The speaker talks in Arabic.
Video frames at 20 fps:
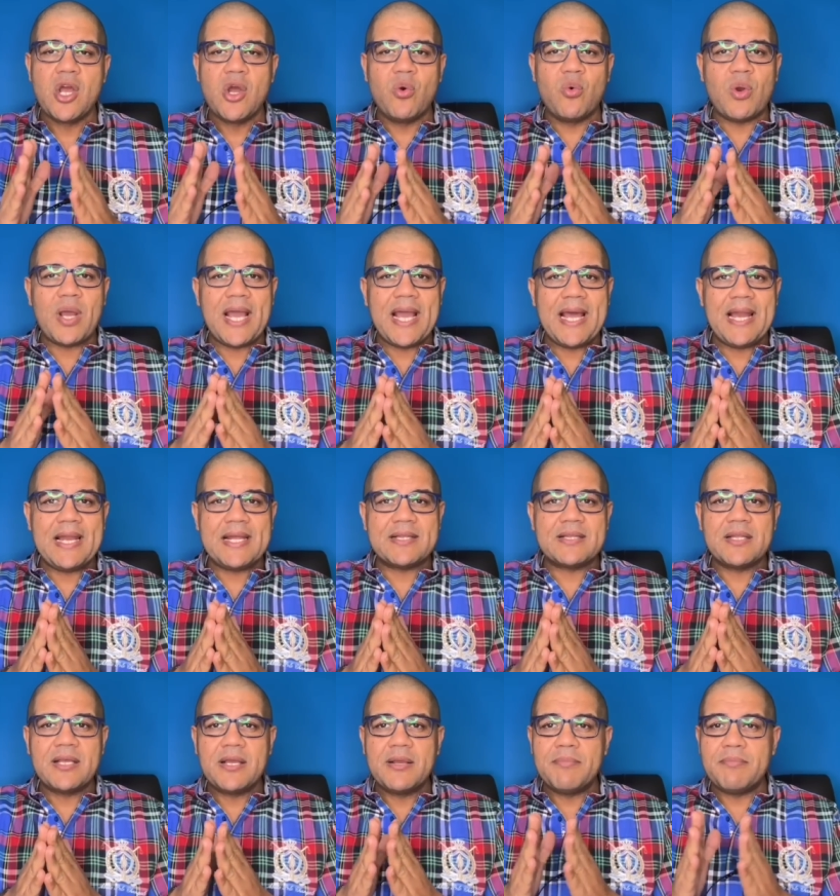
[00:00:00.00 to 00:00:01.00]

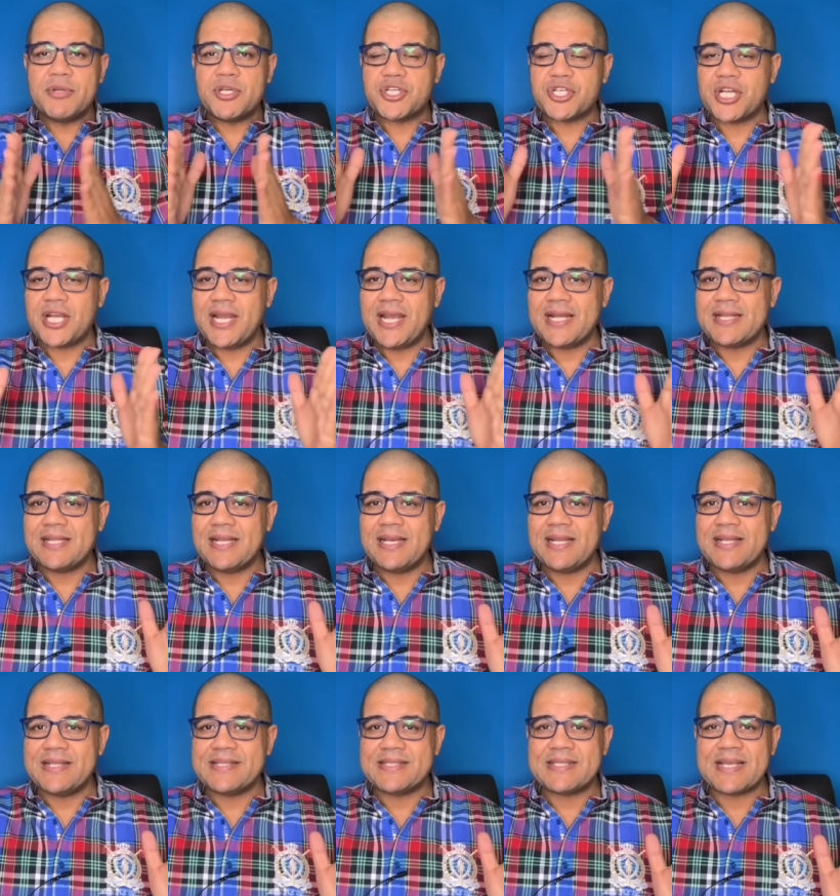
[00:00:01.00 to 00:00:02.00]
وقالت مش هي دي
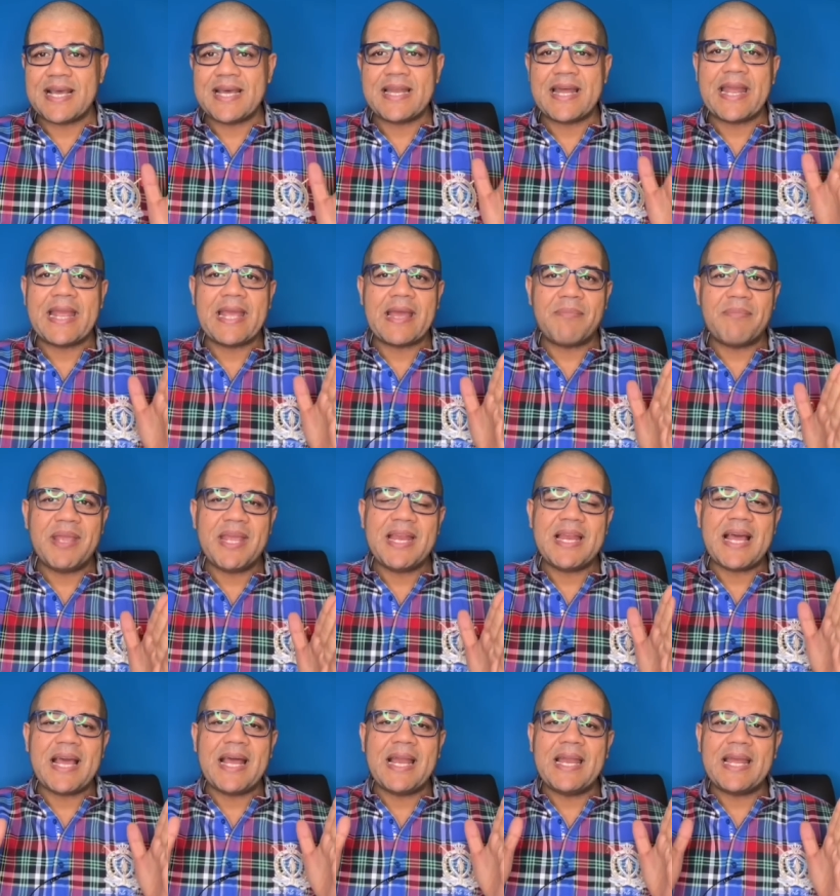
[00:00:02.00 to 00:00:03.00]
الانسانه
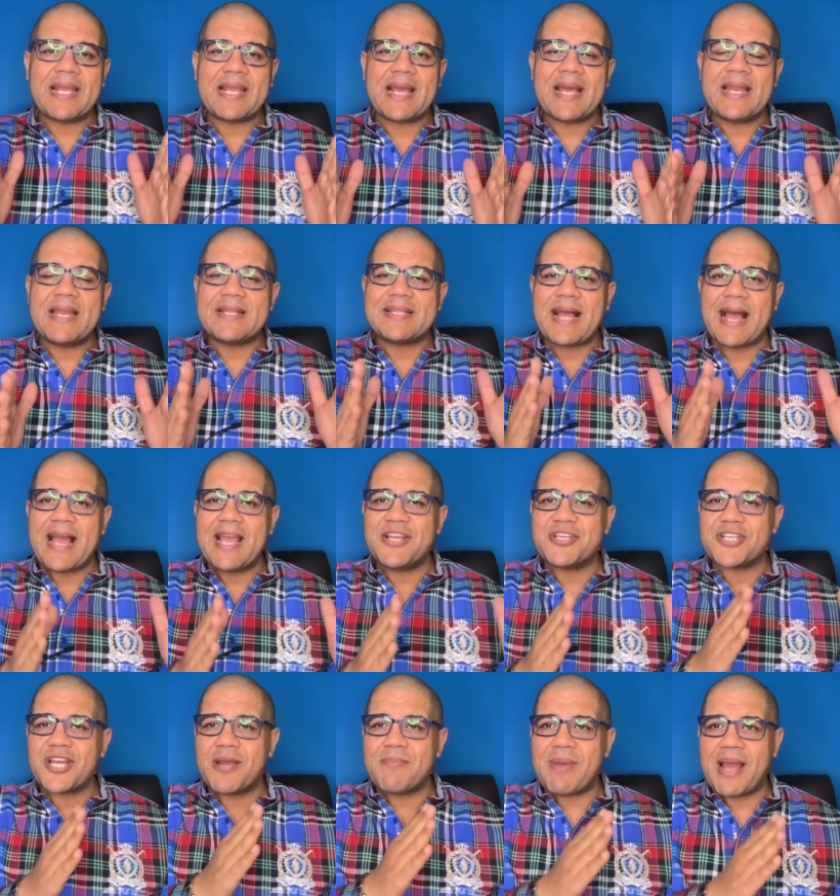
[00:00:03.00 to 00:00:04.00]
الجميله اللي كانت
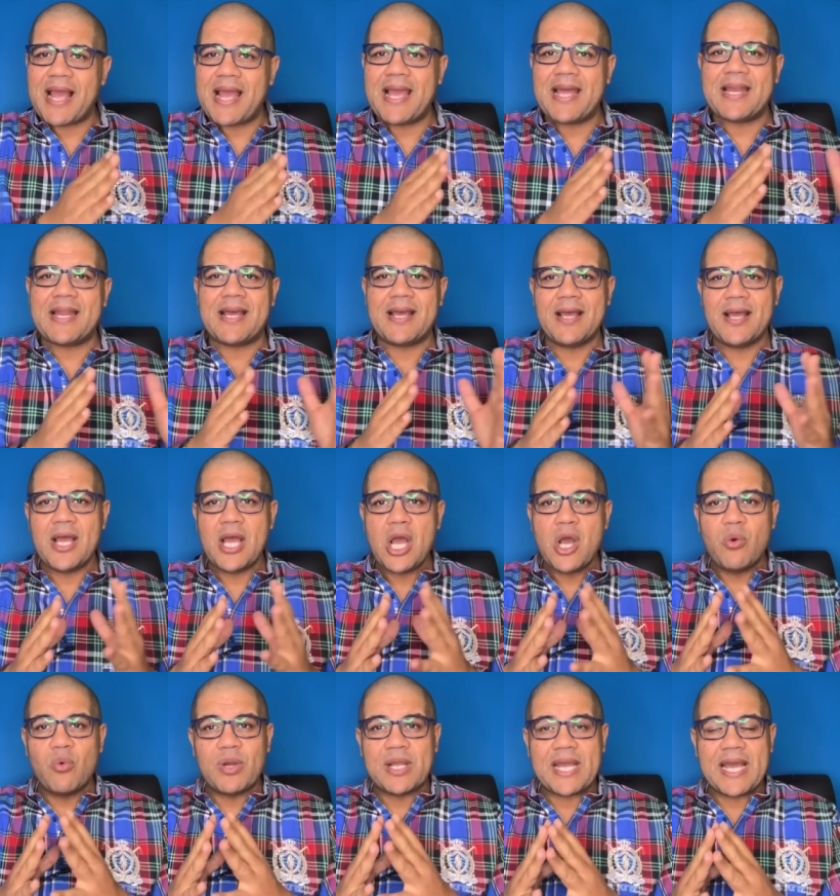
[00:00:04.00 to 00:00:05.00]
عايشه معانا
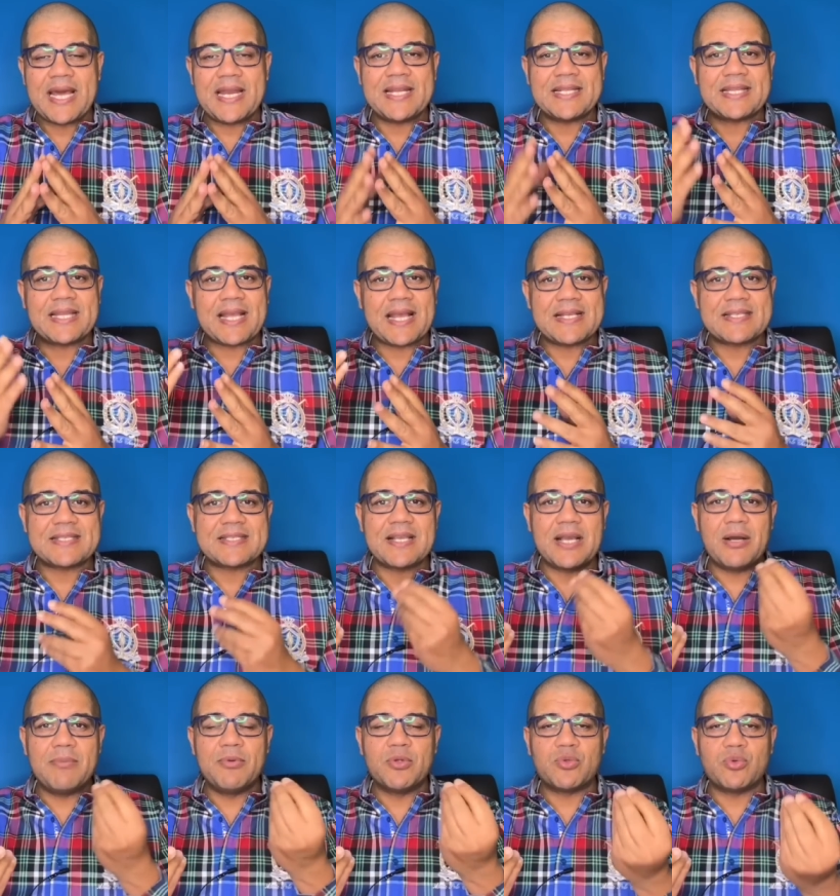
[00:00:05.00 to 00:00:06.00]
وكانت
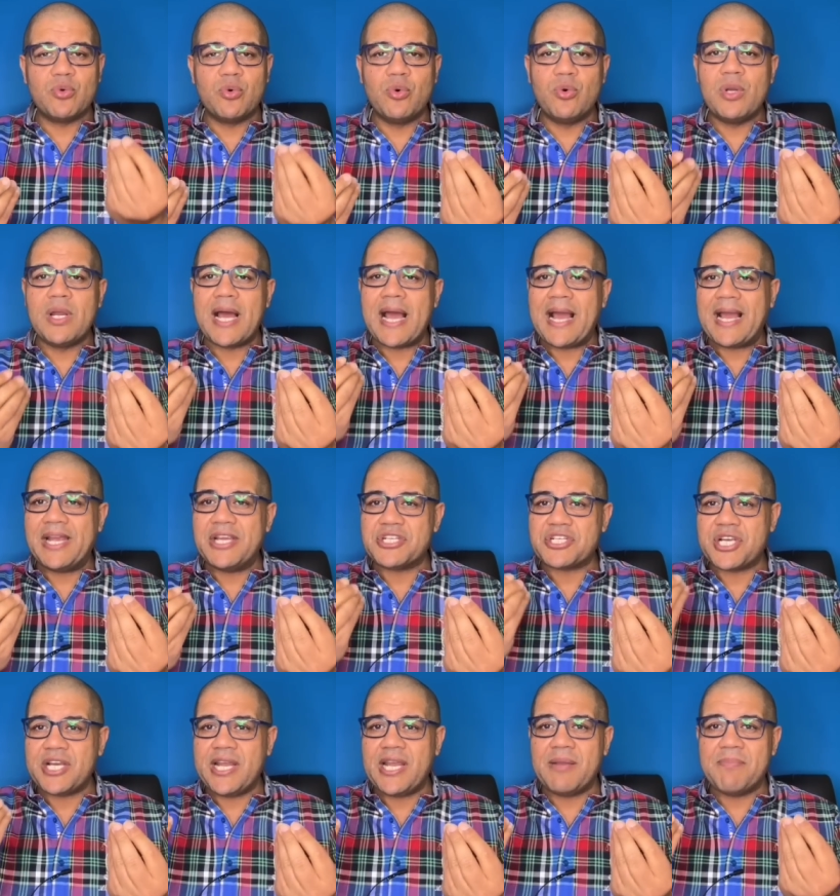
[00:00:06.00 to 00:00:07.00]
خسه وبتقول
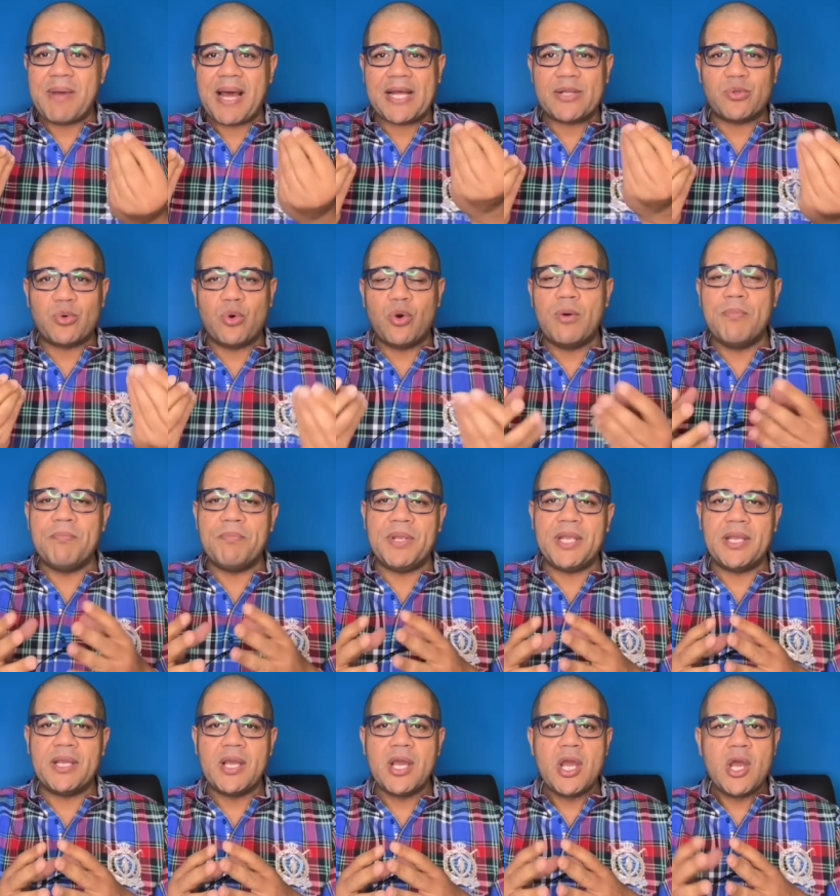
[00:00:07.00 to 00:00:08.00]
اعيش ليه بعد
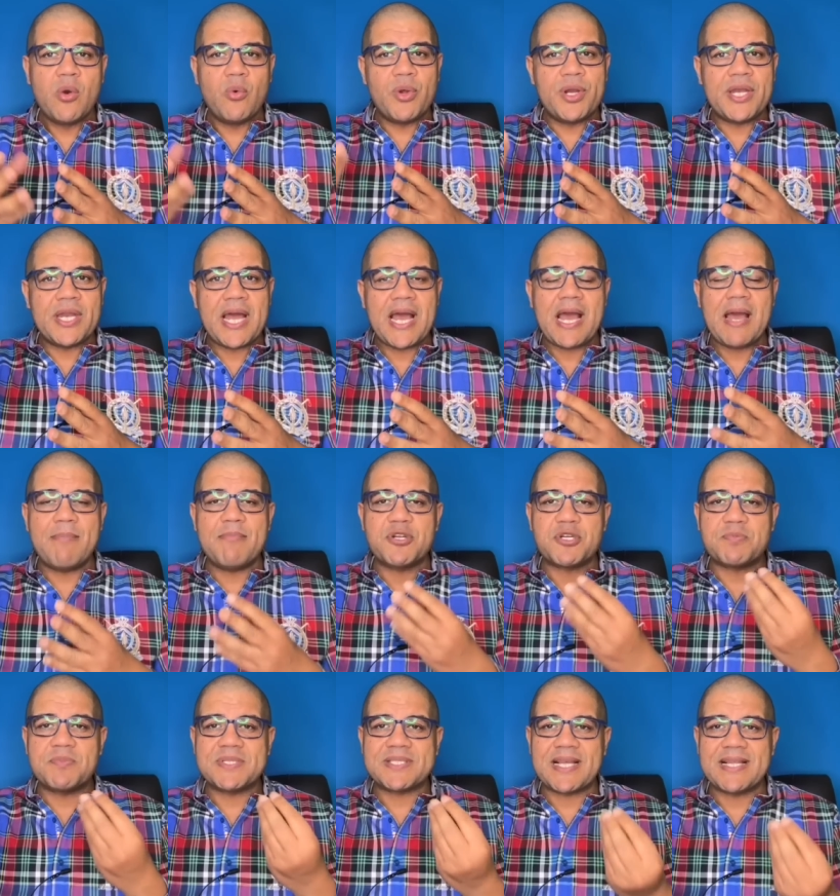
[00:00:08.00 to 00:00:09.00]
امي وانها
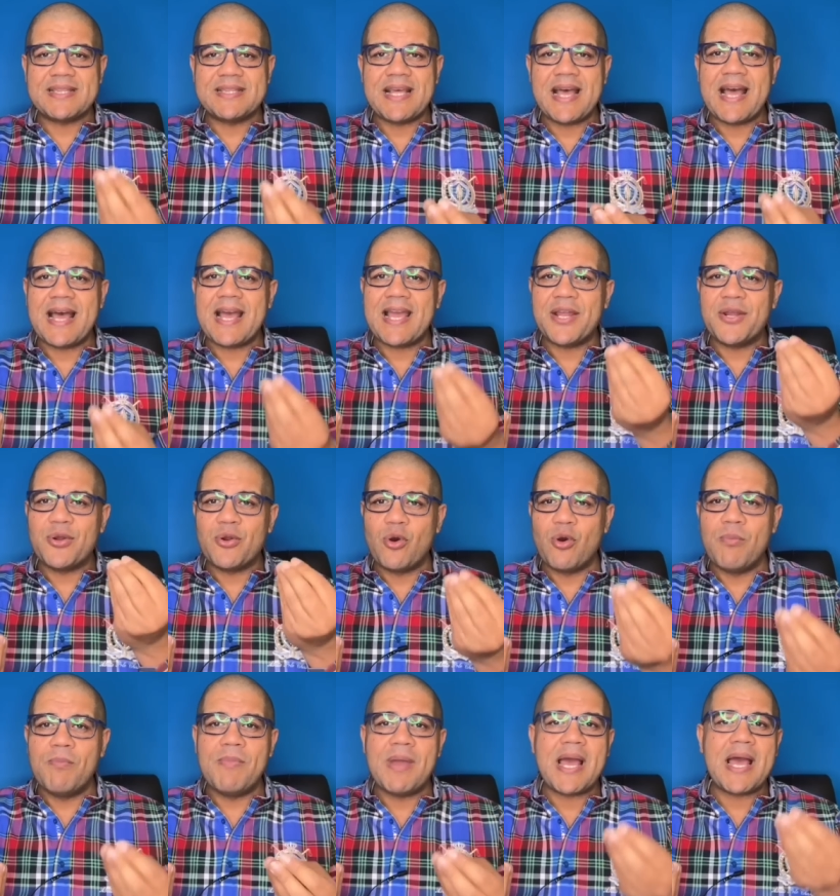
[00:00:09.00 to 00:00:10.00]
مش مصدقه ان
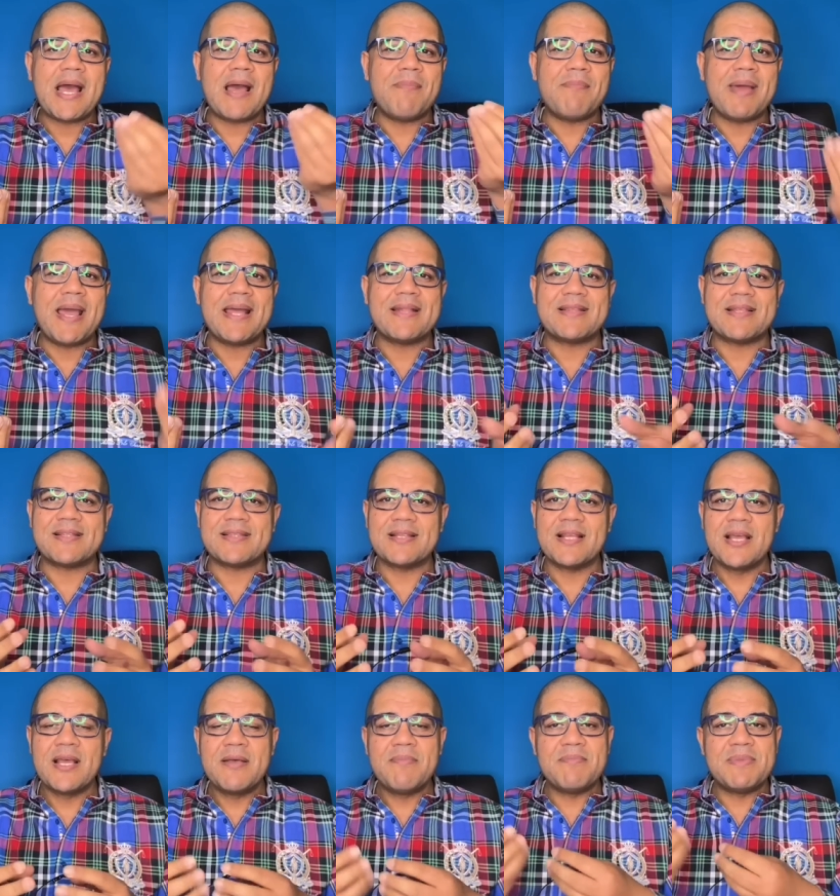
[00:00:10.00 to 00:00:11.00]
امها ماتت
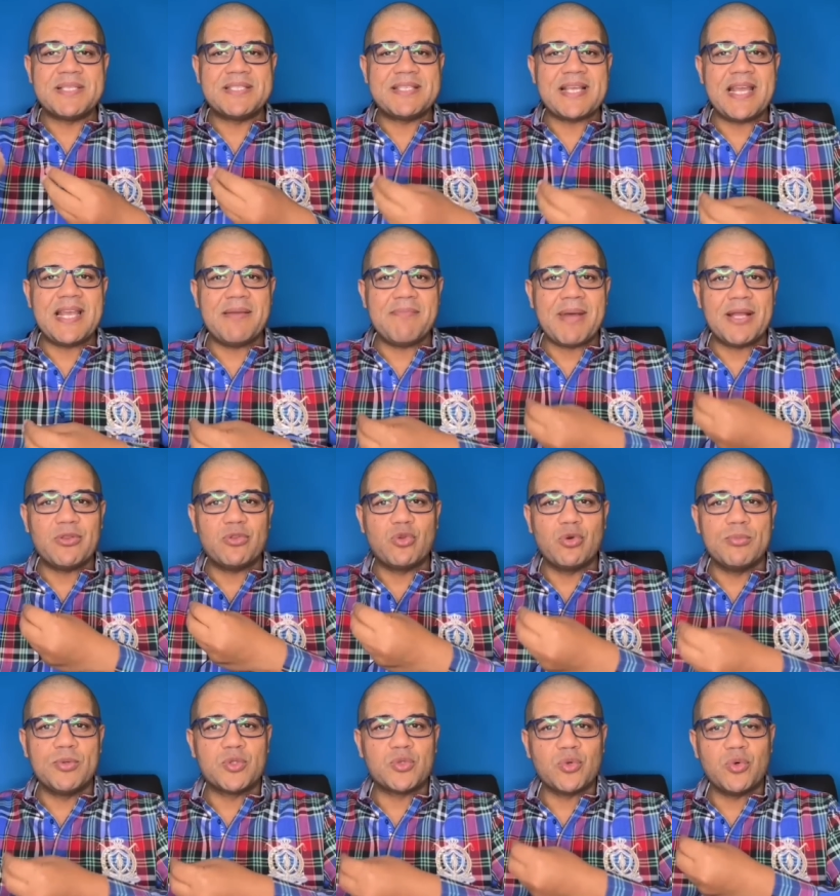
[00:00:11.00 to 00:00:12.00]
مش زي ما انتوا
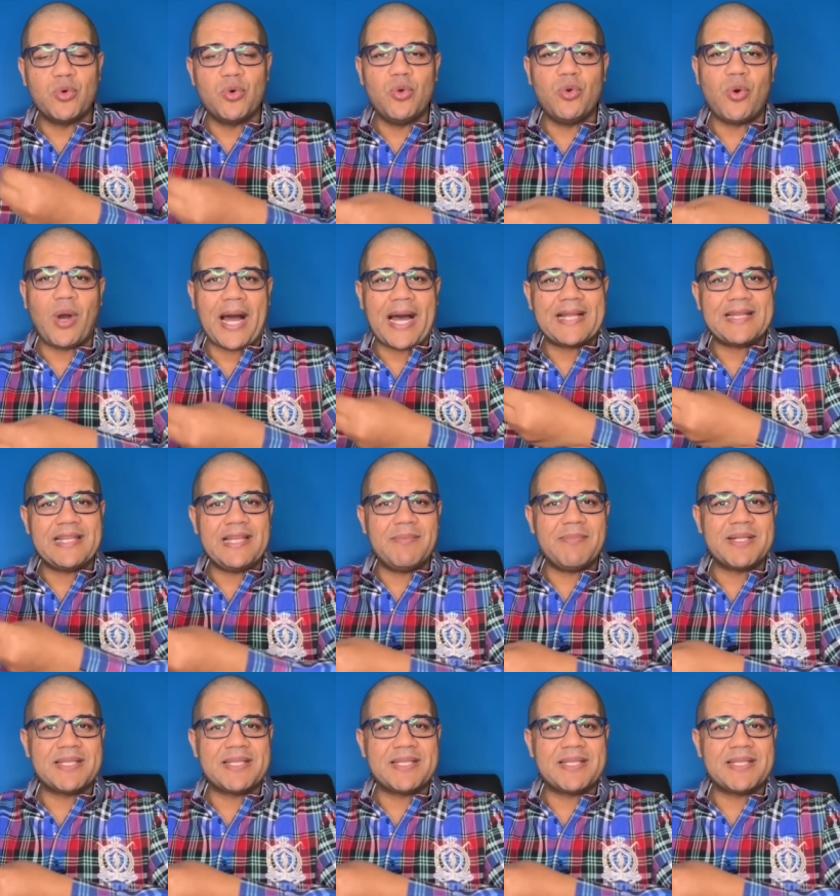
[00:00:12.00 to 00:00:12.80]
بتقولوا عديمة